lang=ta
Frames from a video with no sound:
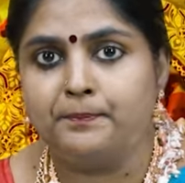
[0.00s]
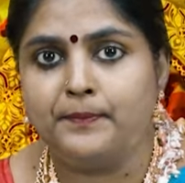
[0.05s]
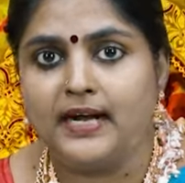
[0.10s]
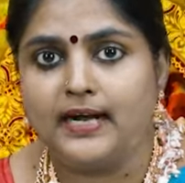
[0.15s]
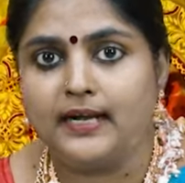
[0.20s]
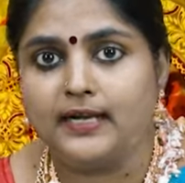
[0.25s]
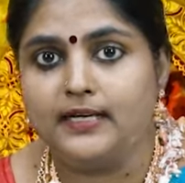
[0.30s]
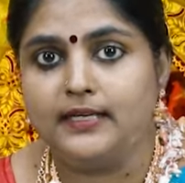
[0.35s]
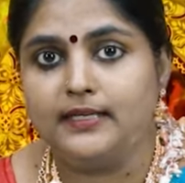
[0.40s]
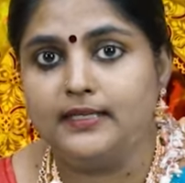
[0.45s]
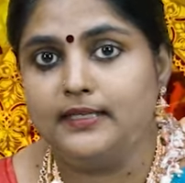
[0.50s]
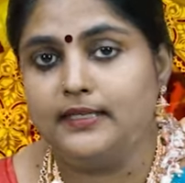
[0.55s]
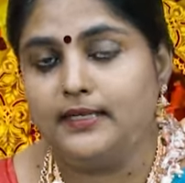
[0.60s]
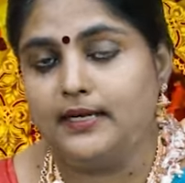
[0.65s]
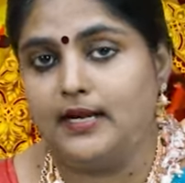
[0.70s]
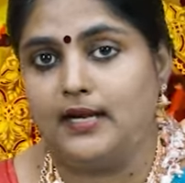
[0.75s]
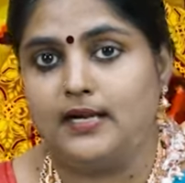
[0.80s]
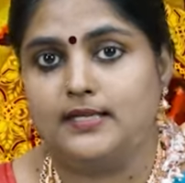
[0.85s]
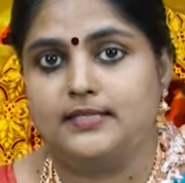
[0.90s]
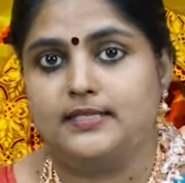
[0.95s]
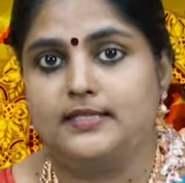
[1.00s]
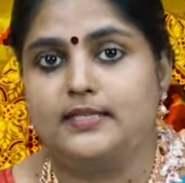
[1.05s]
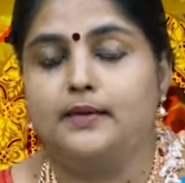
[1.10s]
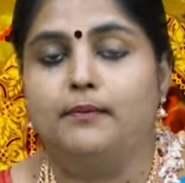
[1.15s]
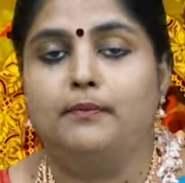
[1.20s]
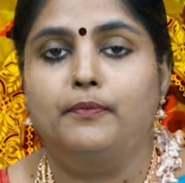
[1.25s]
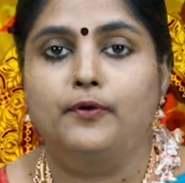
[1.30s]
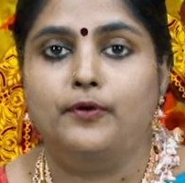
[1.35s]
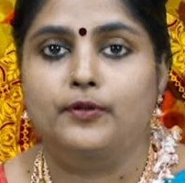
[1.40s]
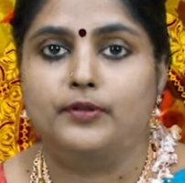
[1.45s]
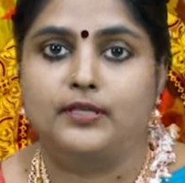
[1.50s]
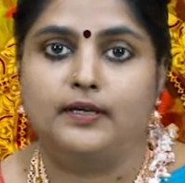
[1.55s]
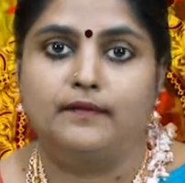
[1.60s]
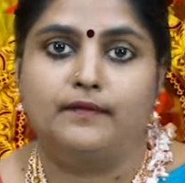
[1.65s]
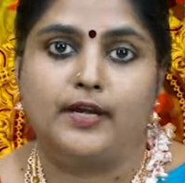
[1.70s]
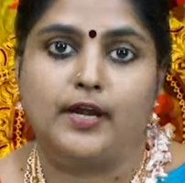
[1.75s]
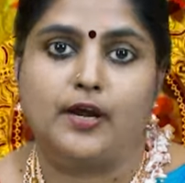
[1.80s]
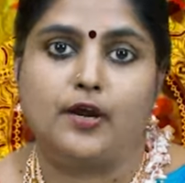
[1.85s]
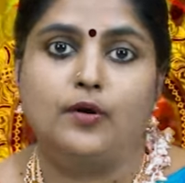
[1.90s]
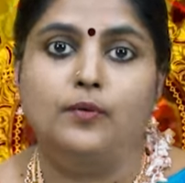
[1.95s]
மகர ராசியை பொறுத்த
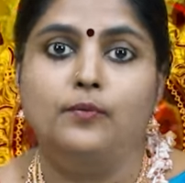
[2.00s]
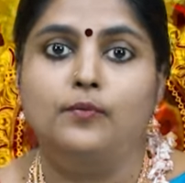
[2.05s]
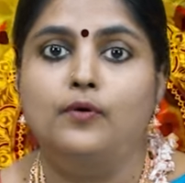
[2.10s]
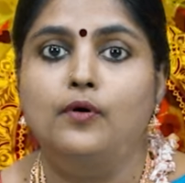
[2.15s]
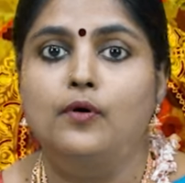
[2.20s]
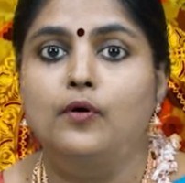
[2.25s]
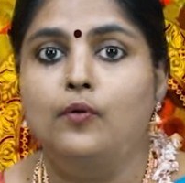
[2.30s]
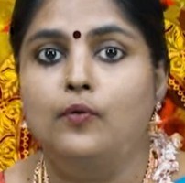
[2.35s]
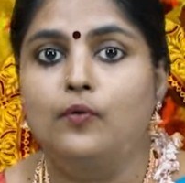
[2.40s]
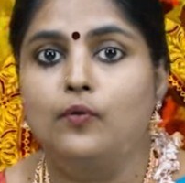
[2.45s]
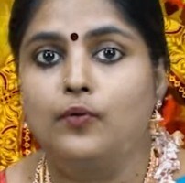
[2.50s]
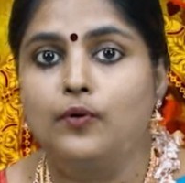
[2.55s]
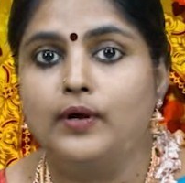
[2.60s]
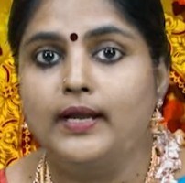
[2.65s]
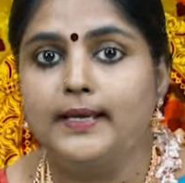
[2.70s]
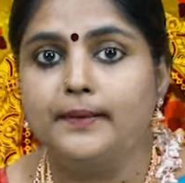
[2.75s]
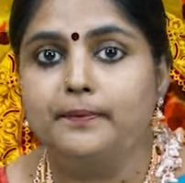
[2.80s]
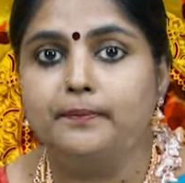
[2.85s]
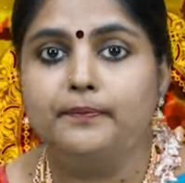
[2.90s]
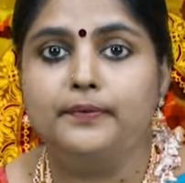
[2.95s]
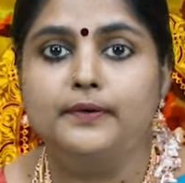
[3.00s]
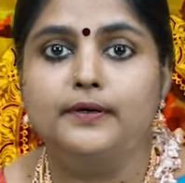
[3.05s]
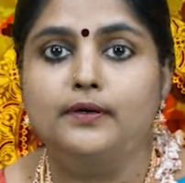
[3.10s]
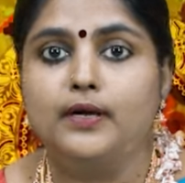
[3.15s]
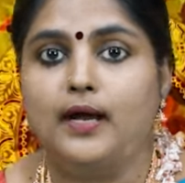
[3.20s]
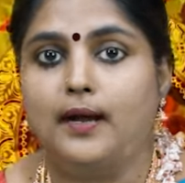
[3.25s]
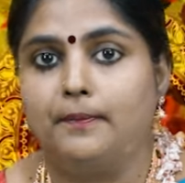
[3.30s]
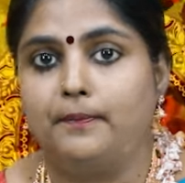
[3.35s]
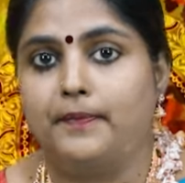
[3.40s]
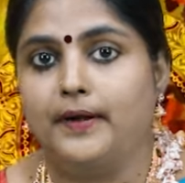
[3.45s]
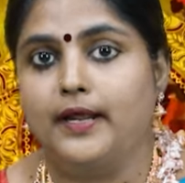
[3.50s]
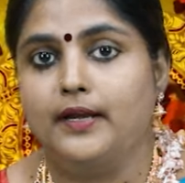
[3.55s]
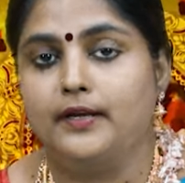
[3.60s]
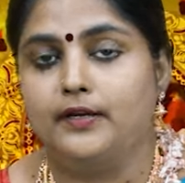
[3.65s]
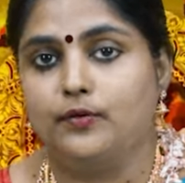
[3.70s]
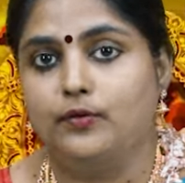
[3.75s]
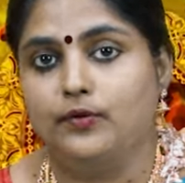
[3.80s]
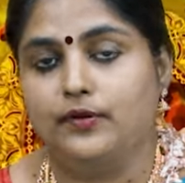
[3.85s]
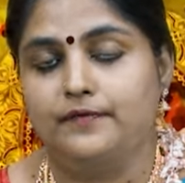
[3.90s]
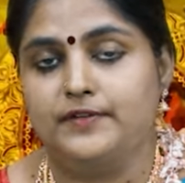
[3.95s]
வரைக்கும் உழைப்பு
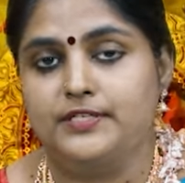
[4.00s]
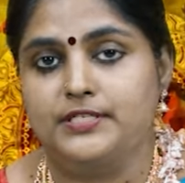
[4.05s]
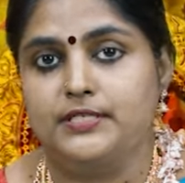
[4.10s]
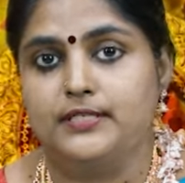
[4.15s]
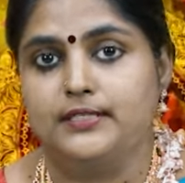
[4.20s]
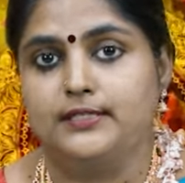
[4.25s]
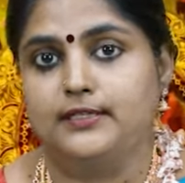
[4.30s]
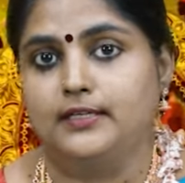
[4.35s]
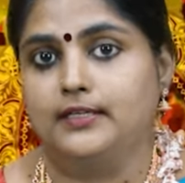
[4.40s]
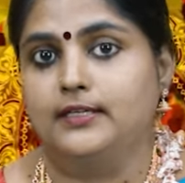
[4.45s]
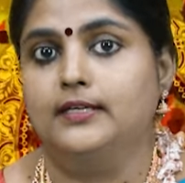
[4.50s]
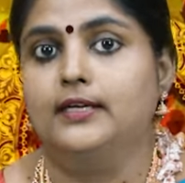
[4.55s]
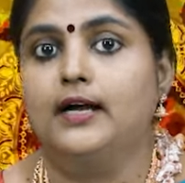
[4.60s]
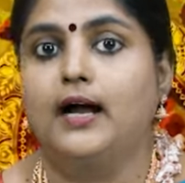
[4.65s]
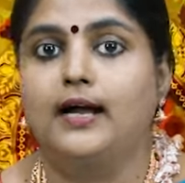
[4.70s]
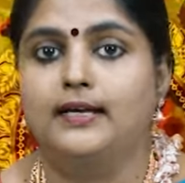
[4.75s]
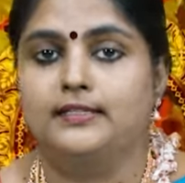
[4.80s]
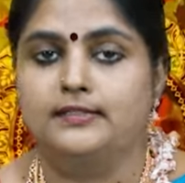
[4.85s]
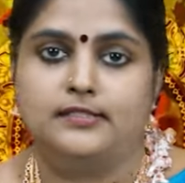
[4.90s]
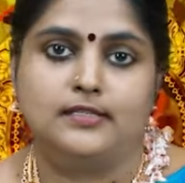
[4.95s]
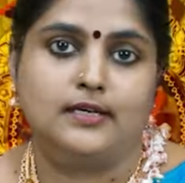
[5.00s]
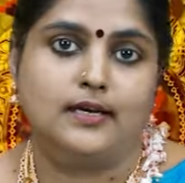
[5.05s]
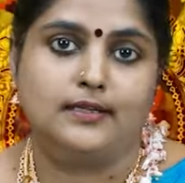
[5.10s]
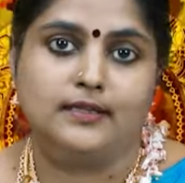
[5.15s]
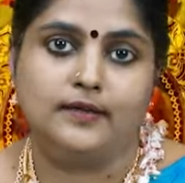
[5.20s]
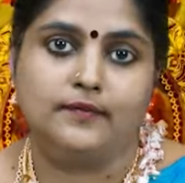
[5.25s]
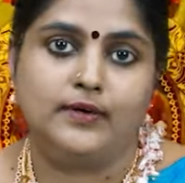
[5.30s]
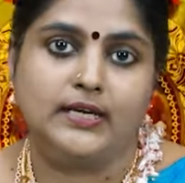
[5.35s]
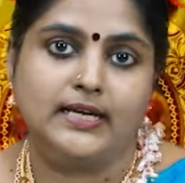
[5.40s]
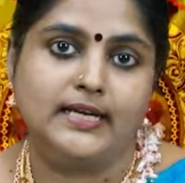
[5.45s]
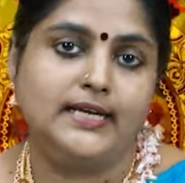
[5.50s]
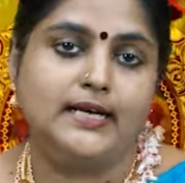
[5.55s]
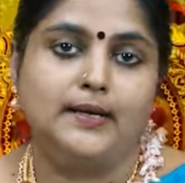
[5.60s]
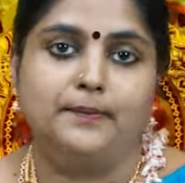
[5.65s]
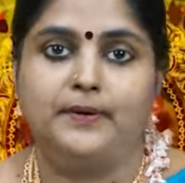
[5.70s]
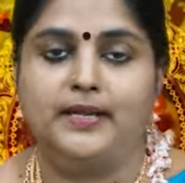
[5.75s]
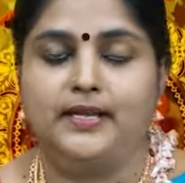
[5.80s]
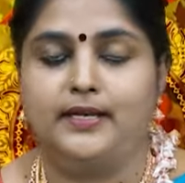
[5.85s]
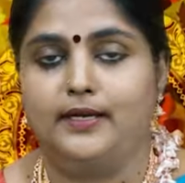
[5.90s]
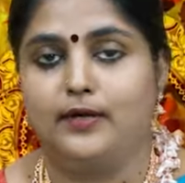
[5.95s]
அப்படின்ற ஒரு விஷயத்துக்கு அஞ்சாதவங்க
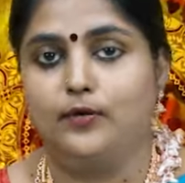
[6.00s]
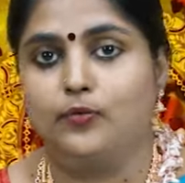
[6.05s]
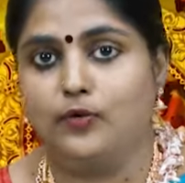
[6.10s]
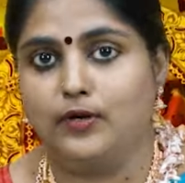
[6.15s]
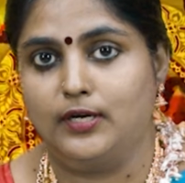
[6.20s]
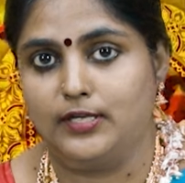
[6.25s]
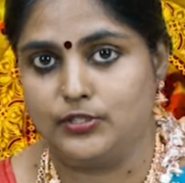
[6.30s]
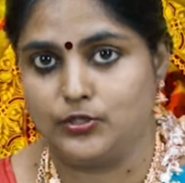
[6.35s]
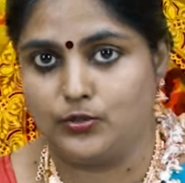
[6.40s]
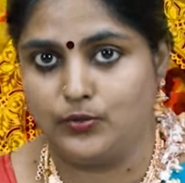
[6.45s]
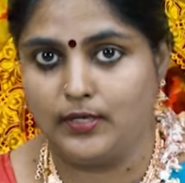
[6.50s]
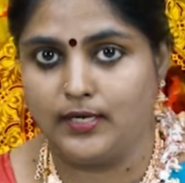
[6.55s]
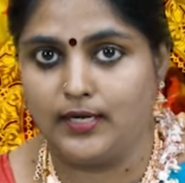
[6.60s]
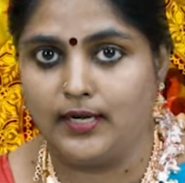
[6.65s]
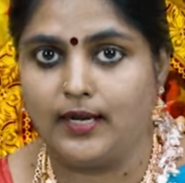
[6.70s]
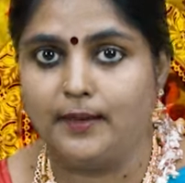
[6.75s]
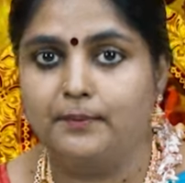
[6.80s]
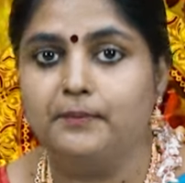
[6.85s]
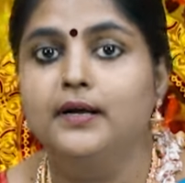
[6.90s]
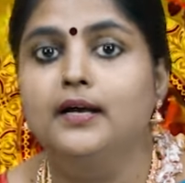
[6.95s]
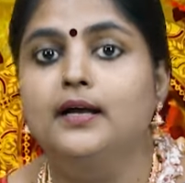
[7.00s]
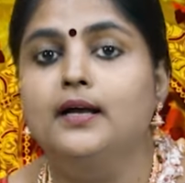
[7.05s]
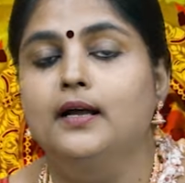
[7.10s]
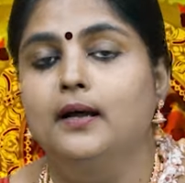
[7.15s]
அப்படின்னே உங்களை சொல்லலாம்